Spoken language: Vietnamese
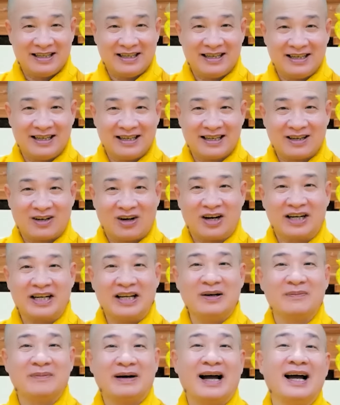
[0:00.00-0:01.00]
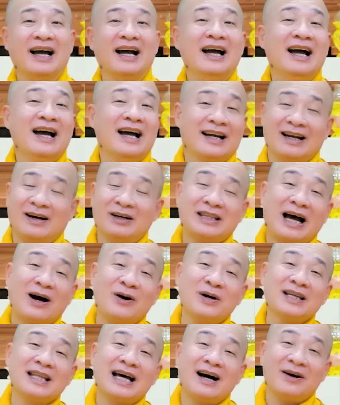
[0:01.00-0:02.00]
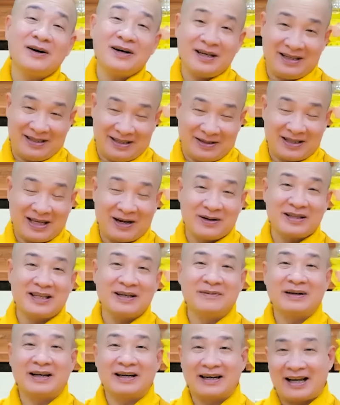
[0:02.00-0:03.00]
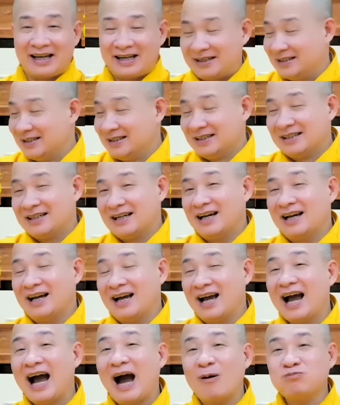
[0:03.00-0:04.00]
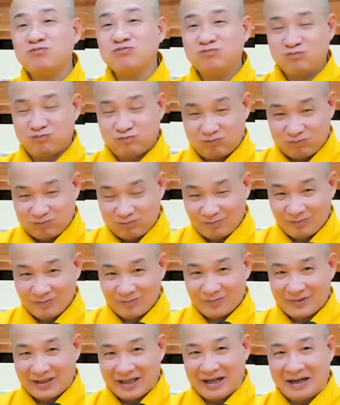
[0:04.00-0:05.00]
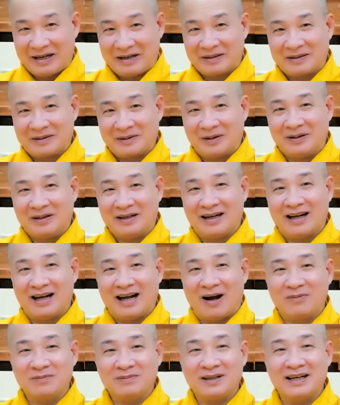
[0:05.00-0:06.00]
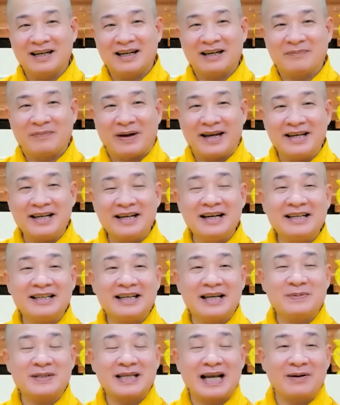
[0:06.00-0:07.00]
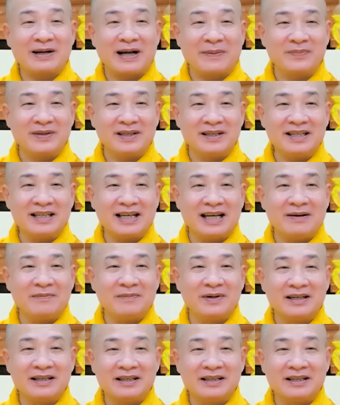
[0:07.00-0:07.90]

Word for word: À, còn nếu mà nói thôi thì thôi, nói thôi thì mình lại không. Còn ổng nói là Bảy ơi kiếp sau gặp nữa nha,